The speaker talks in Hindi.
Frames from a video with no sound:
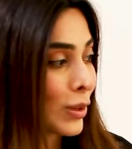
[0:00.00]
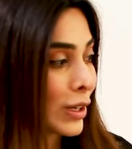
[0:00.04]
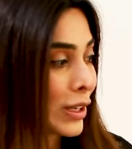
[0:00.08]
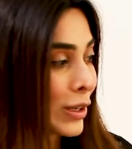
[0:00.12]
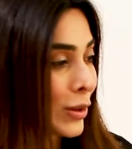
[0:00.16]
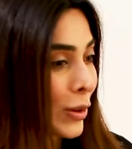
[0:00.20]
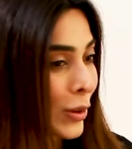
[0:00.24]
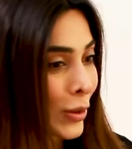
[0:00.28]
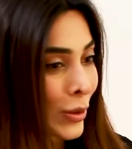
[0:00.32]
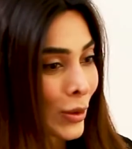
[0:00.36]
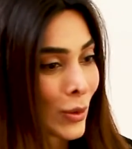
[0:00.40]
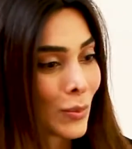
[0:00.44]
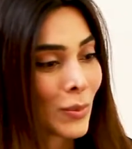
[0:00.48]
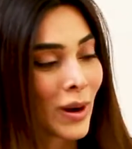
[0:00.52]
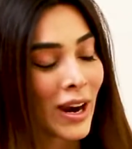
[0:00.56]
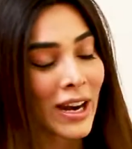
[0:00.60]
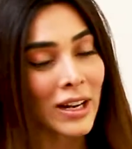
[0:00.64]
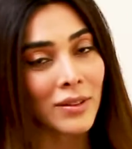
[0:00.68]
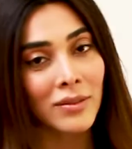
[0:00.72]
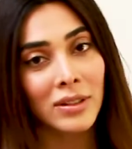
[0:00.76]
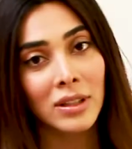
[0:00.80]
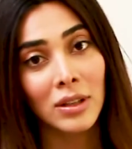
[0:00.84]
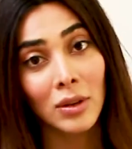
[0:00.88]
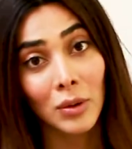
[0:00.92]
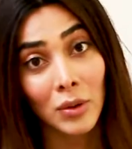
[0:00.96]
फुली
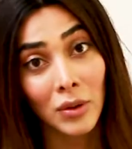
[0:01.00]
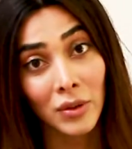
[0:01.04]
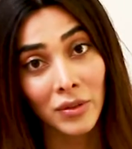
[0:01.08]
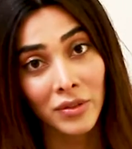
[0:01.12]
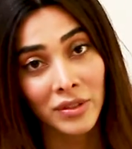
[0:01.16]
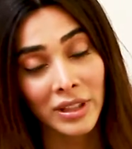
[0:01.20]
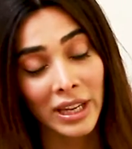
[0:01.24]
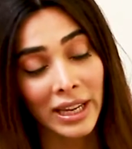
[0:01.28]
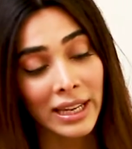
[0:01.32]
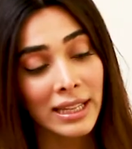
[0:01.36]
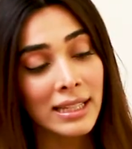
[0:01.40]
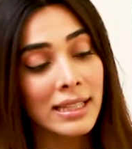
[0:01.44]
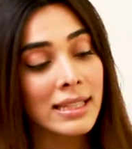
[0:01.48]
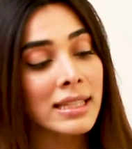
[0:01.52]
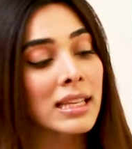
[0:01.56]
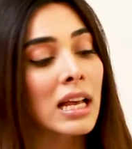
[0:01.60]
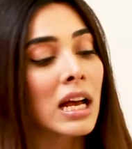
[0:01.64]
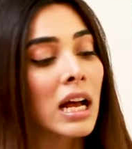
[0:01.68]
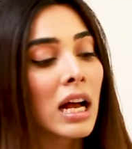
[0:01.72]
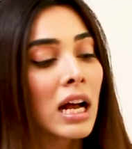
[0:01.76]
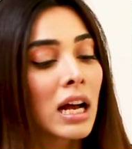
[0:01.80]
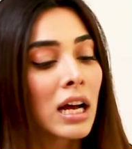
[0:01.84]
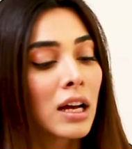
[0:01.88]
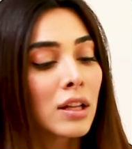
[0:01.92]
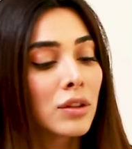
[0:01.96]
ऑक्यूपाइड विद लोड ऑफ थिंग्स
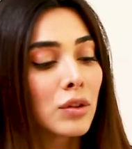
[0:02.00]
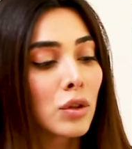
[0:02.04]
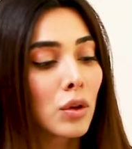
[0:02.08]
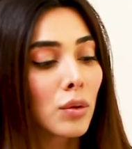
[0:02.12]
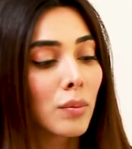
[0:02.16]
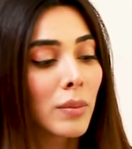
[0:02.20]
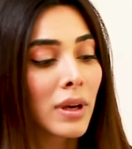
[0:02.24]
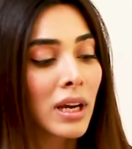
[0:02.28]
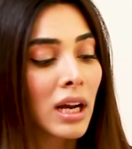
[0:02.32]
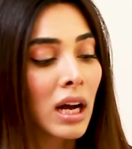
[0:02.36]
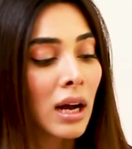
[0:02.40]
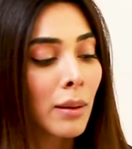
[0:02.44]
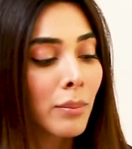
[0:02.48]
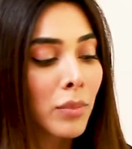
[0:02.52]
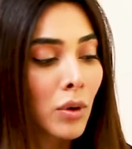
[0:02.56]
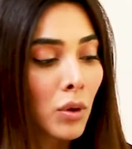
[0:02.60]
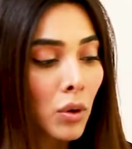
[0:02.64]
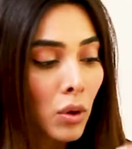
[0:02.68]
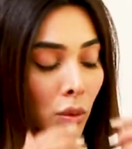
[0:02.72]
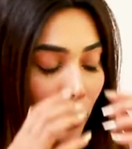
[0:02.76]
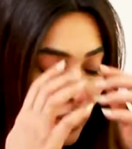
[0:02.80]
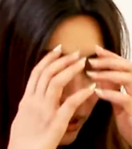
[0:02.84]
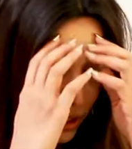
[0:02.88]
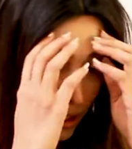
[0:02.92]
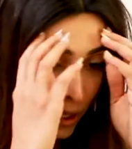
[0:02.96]
तो मैं आप
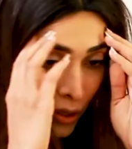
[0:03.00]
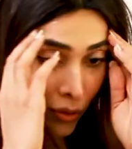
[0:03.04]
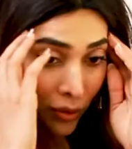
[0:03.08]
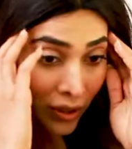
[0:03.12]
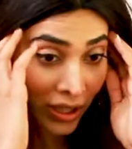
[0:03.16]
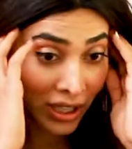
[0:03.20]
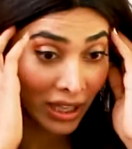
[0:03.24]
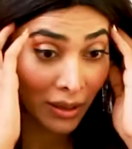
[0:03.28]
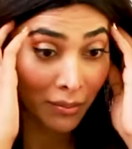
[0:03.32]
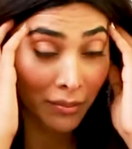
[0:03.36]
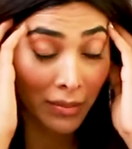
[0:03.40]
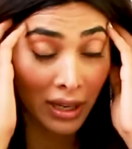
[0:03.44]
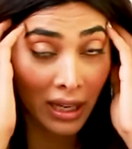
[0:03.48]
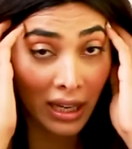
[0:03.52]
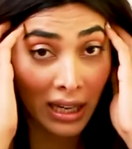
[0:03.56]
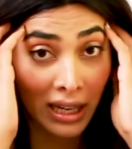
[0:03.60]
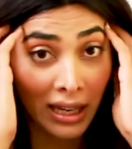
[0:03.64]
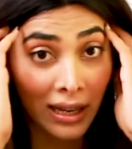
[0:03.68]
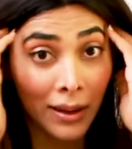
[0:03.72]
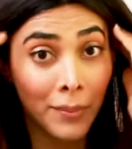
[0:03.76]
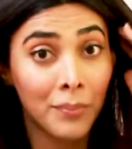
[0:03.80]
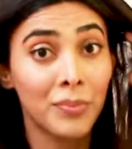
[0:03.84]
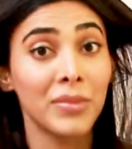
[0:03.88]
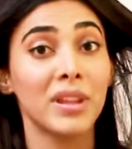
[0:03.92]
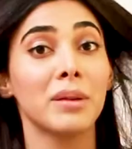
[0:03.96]
लोगों को बताऊंगी कि
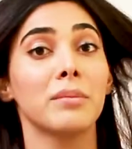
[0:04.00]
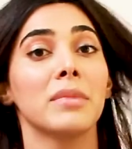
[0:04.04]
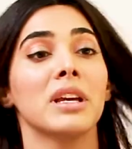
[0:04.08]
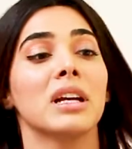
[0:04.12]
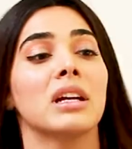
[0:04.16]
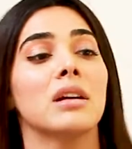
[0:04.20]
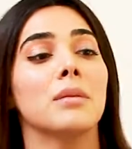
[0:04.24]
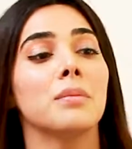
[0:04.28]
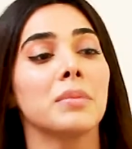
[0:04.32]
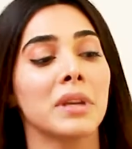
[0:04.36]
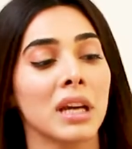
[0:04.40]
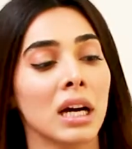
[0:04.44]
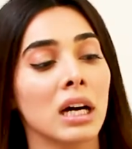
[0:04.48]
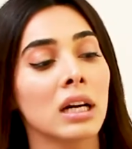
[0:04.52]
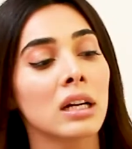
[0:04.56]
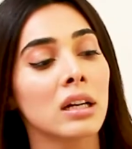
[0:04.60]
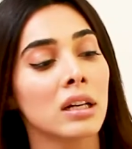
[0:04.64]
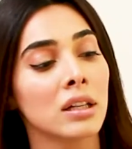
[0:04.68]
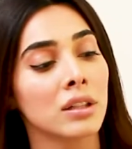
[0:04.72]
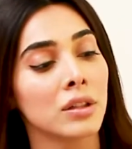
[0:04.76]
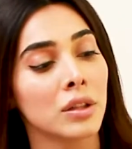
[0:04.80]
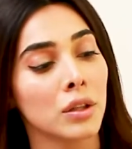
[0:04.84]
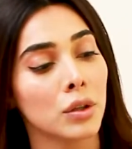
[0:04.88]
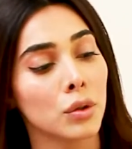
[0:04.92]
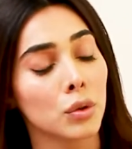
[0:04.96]
मैं अपना मेकअप क्या
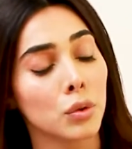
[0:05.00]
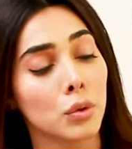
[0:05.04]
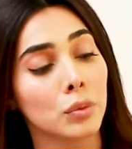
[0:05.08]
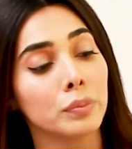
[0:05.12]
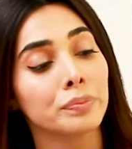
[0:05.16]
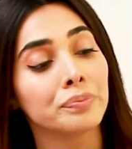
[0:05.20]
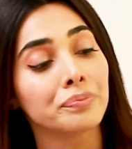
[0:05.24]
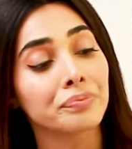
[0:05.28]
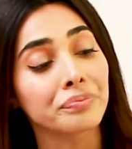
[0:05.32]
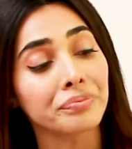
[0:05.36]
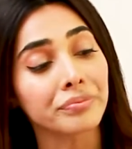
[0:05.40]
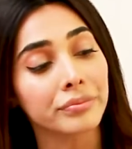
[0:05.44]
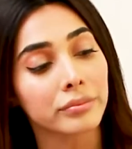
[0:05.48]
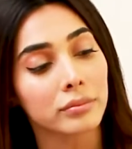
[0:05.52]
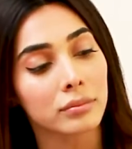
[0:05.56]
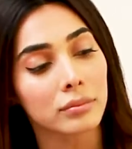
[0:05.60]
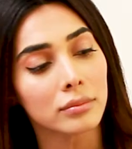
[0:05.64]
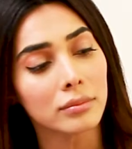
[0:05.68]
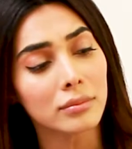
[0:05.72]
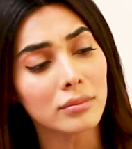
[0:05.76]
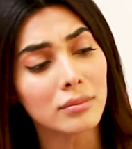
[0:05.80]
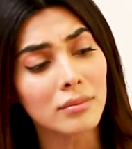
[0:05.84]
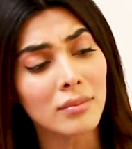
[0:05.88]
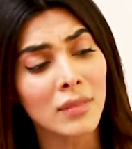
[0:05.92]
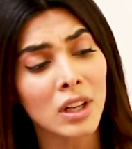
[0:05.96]
करती हूँ
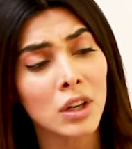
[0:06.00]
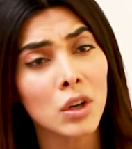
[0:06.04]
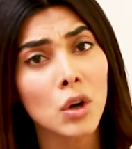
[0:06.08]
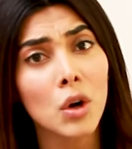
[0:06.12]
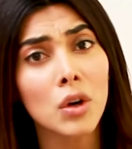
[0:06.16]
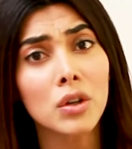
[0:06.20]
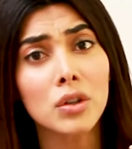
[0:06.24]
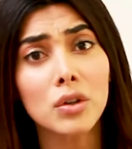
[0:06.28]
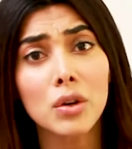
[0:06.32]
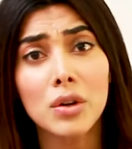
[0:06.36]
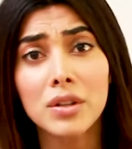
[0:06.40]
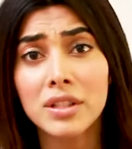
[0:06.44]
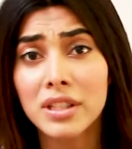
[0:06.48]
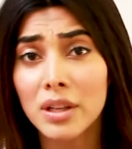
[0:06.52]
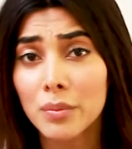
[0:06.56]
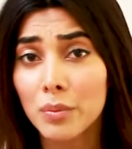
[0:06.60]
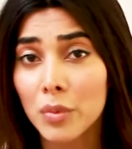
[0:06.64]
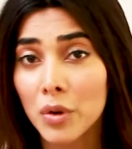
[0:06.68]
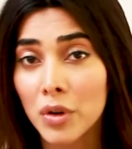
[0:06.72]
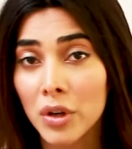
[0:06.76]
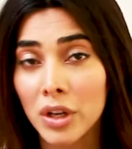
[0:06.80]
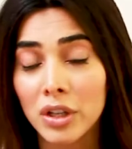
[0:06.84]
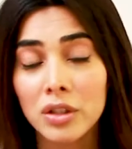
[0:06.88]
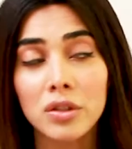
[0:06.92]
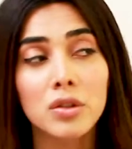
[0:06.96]
कौन कौन से
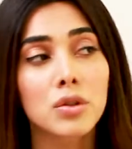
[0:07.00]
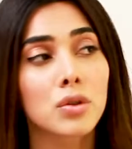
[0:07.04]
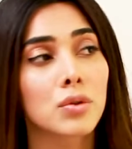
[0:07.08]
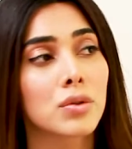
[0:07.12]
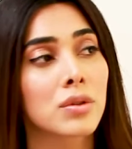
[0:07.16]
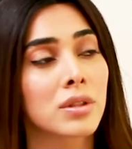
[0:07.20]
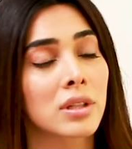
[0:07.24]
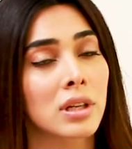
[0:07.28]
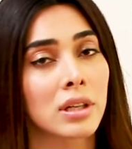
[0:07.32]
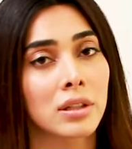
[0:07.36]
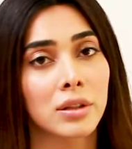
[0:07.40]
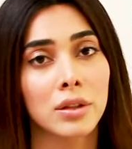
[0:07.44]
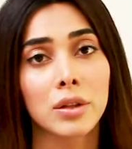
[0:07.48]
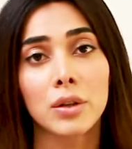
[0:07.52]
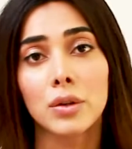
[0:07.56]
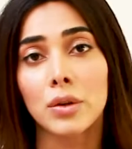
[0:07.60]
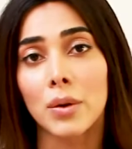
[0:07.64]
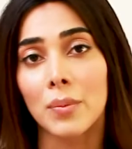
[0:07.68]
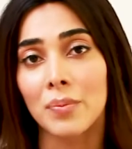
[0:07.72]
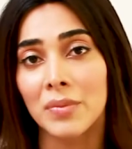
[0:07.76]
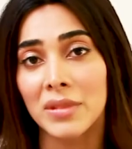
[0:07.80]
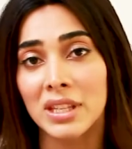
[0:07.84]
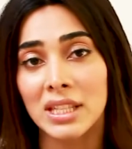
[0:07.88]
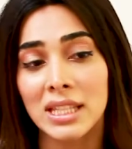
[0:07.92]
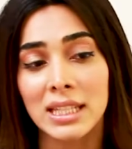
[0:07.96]
प्रोडक्ट्स यूज़ करती
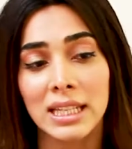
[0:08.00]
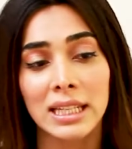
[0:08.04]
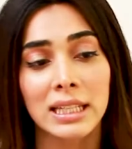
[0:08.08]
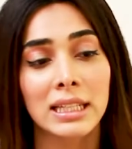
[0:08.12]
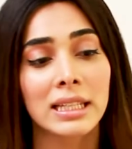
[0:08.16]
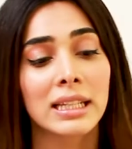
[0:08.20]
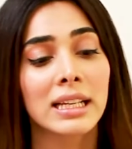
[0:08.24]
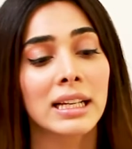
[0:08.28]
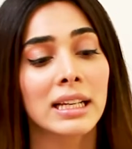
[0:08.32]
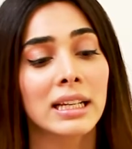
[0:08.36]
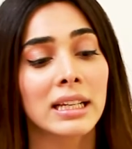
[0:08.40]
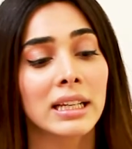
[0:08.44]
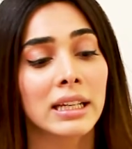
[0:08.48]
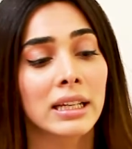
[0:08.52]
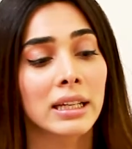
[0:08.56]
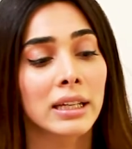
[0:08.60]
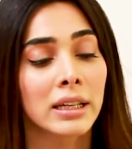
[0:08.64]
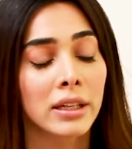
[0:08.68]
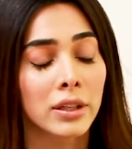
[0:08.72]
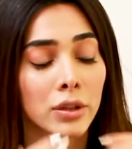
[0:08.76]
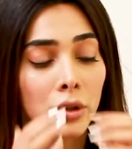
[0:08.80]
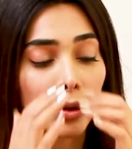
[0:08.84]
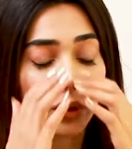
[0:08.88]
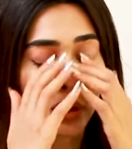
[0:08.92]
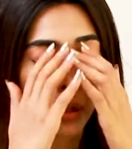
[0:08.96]
हूँ अपनी स्किन के
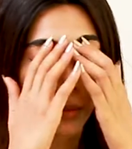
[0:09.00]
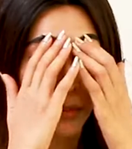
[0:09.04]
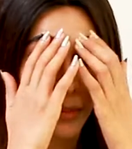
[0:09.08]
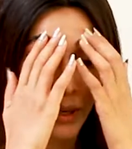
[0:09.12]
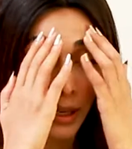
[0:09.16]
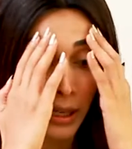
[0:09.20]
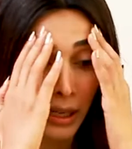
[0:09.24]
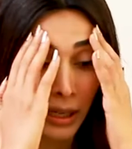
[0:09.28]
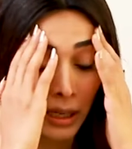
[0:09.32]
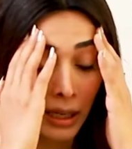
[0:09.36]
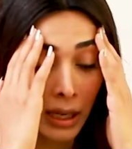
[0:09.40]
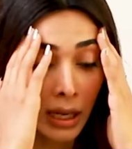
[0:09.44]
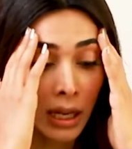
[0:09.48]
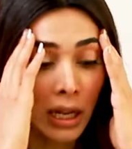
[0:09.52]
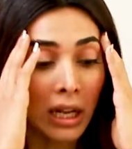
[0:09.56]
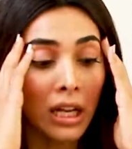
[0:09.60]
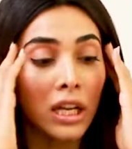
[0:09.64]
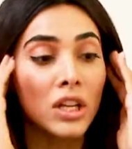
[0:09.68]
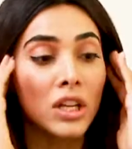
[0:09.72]
लिए क्योंकि मैं